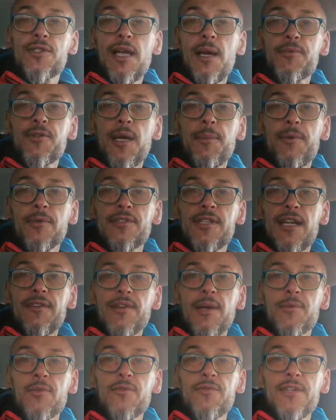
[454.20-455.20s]
z Zabrza
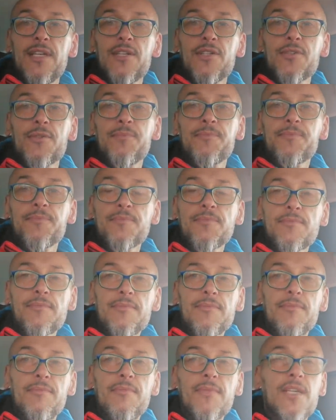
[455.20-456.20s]
pozdrawiam również
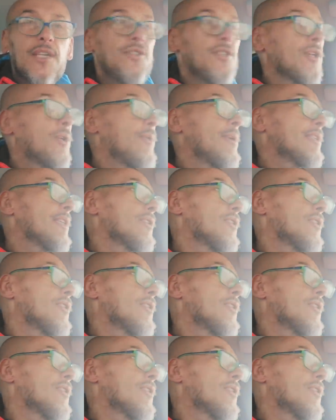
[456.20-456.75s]
i dziękuję